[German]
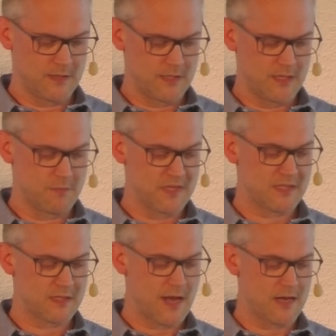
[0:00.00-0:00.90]
Ihnen
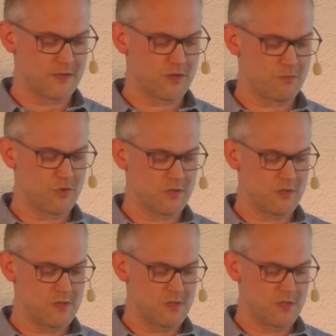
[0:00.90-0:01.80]
mitteilen zu
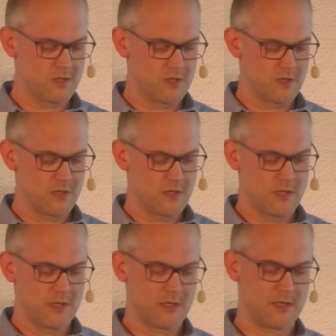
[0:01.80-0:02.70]
müssen,
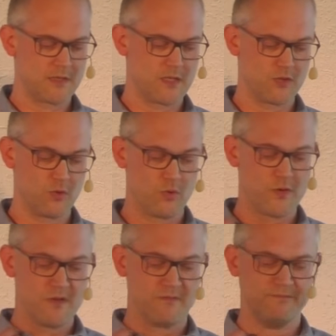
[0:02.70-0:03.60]
dass Ihr Sohn...